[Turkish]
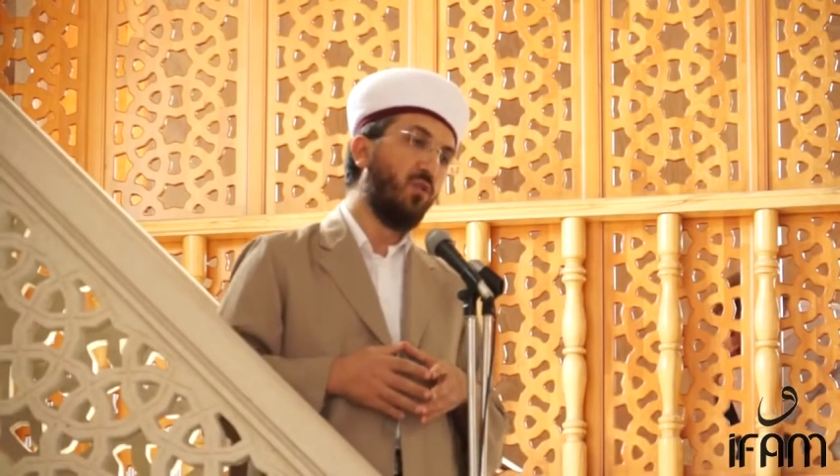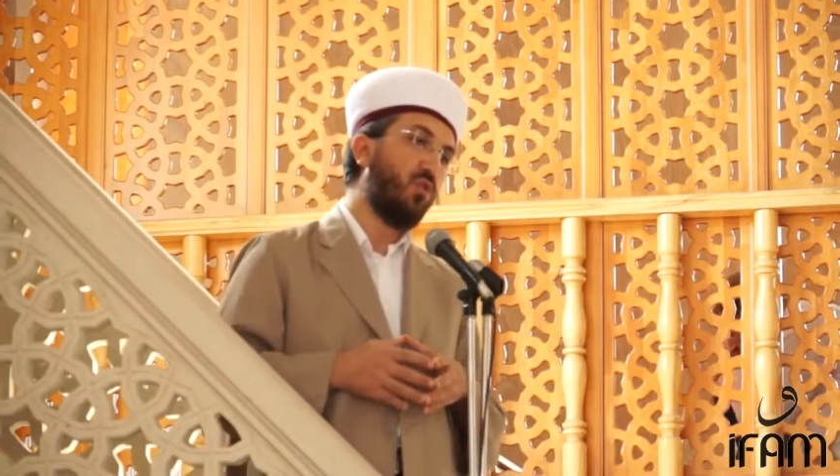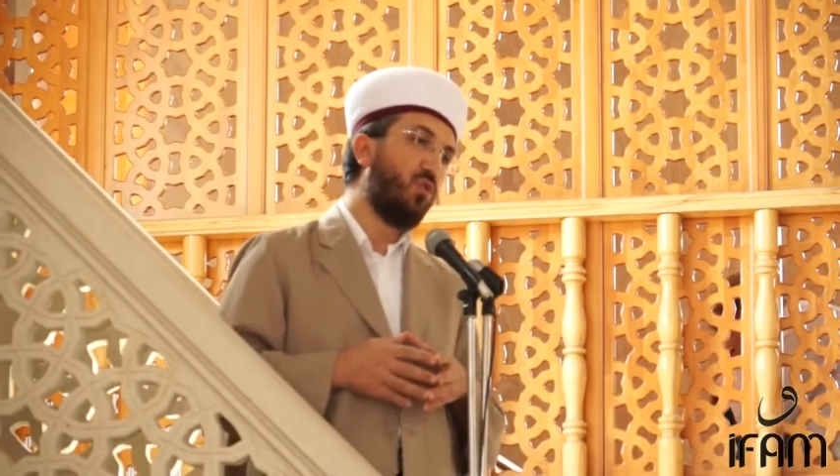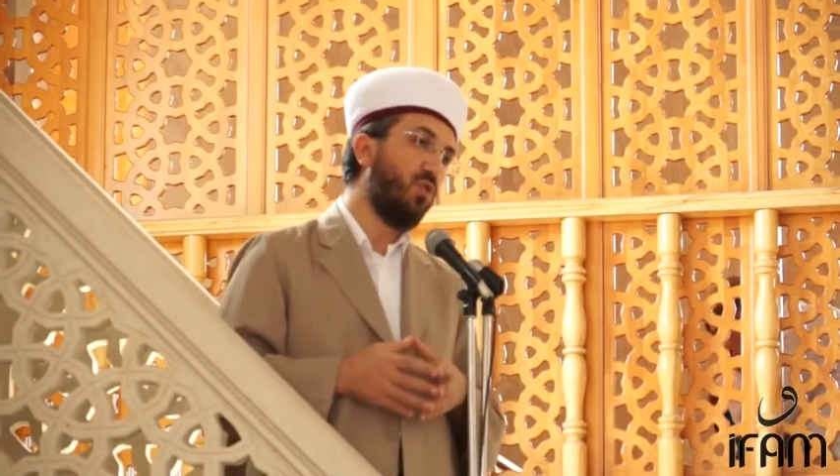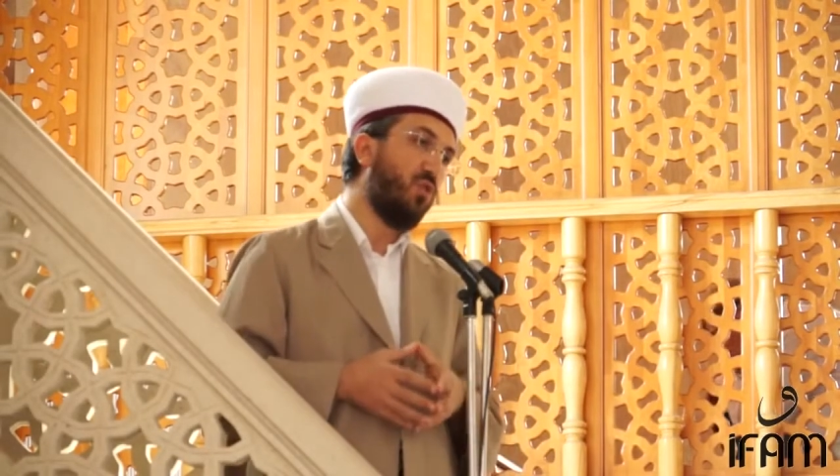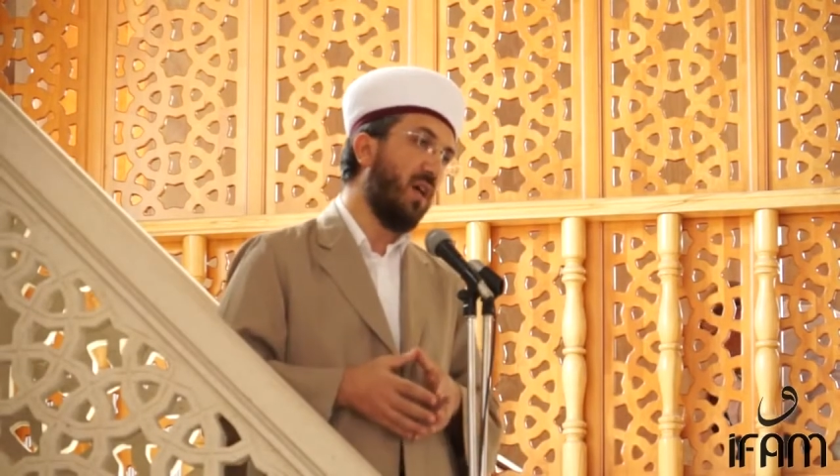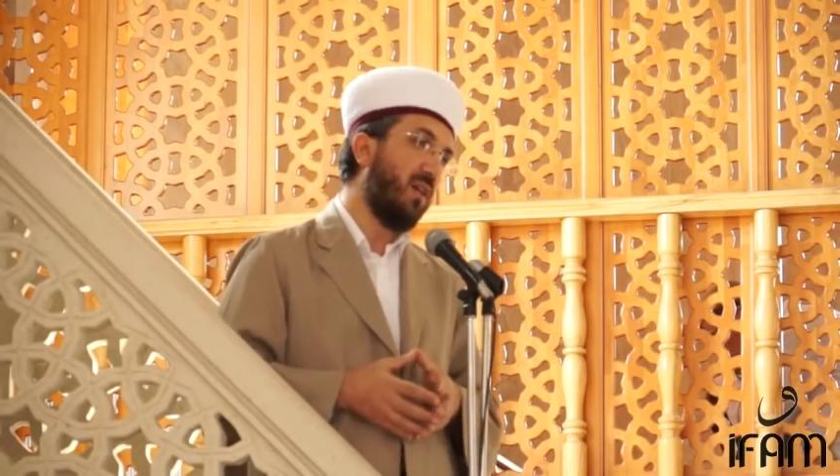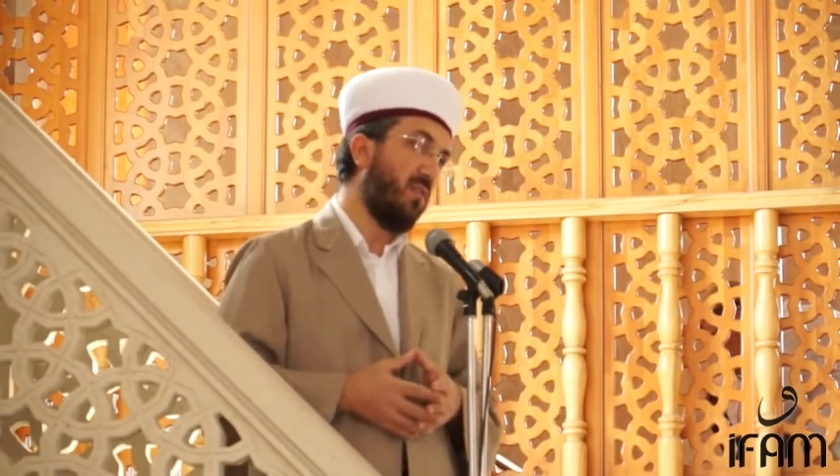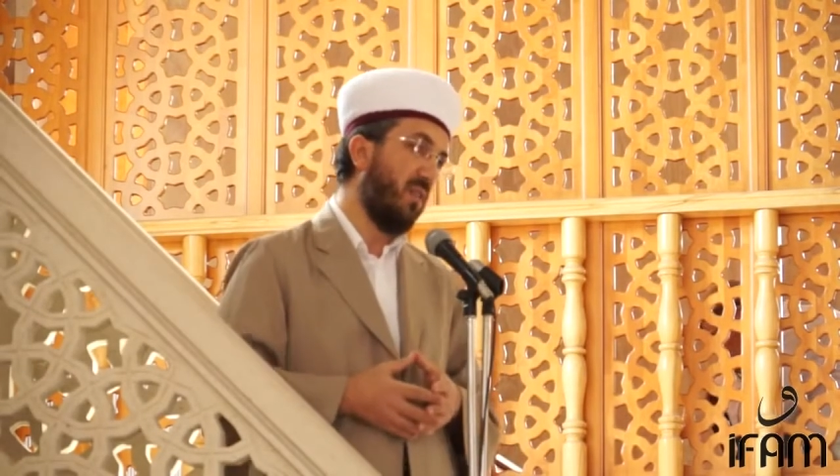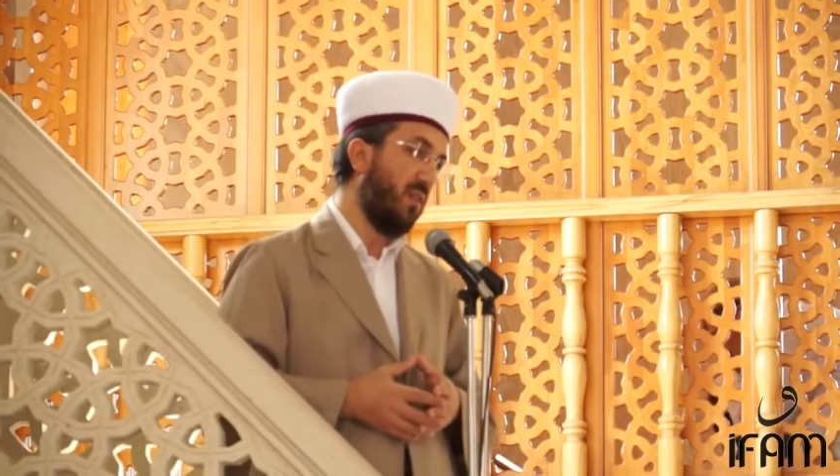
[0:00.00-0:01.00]
rükuyu
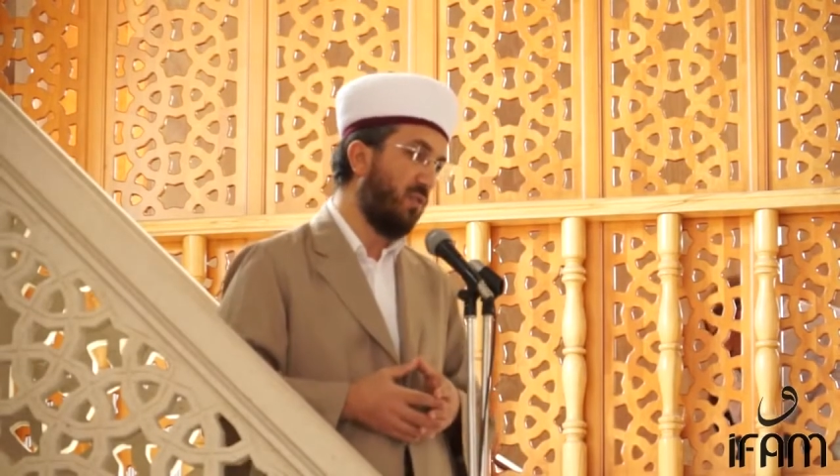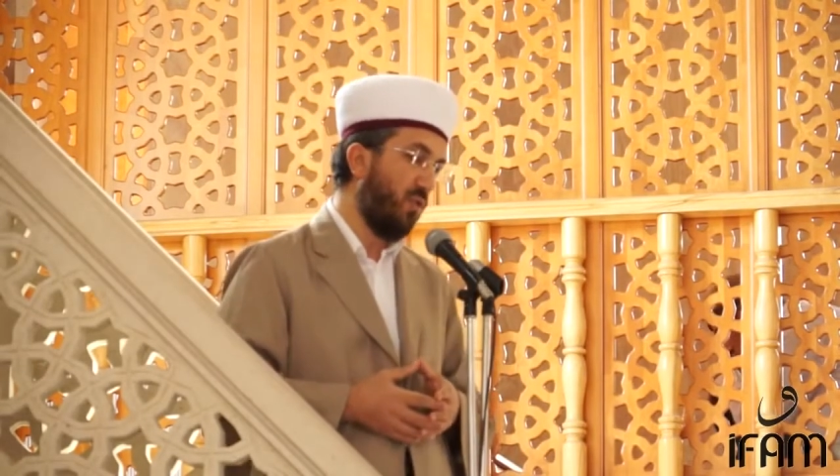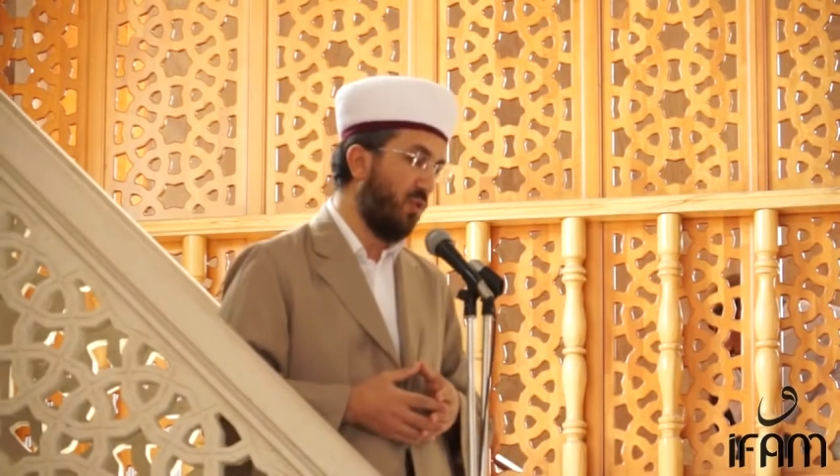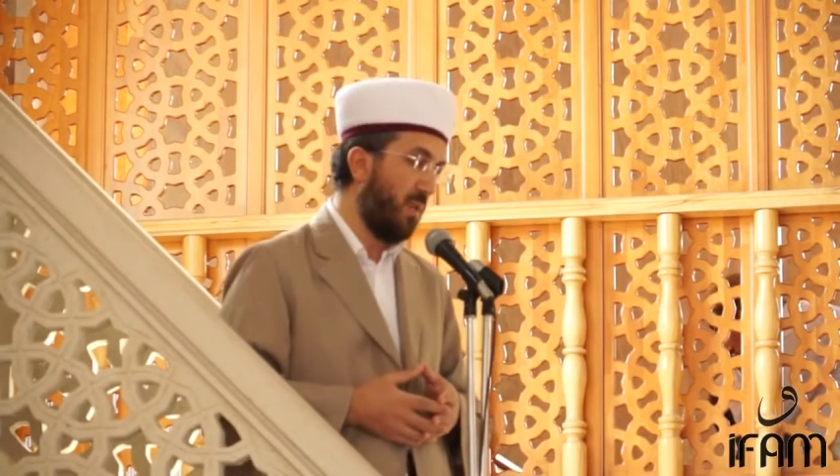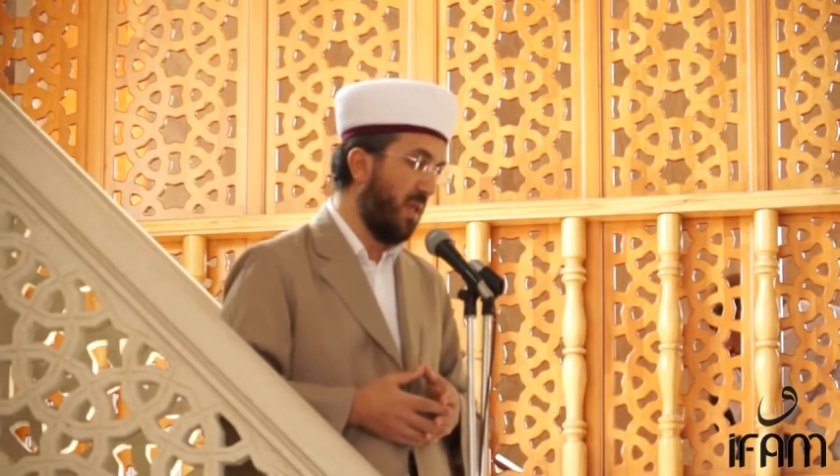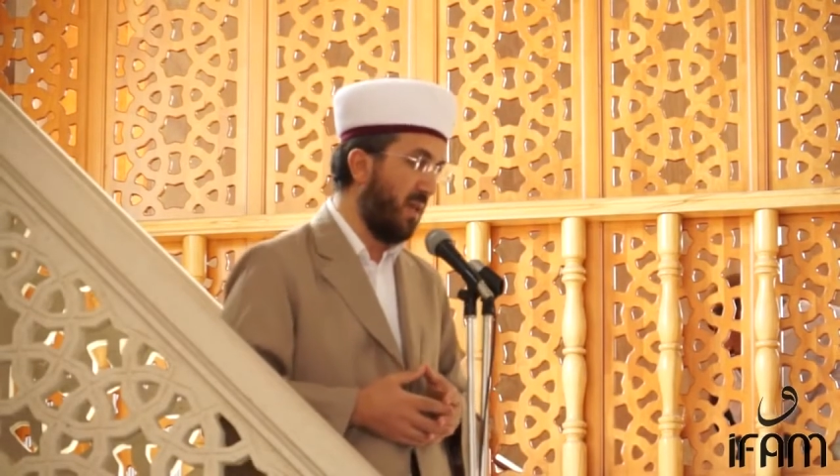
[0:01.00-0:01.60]
hatırlatıyor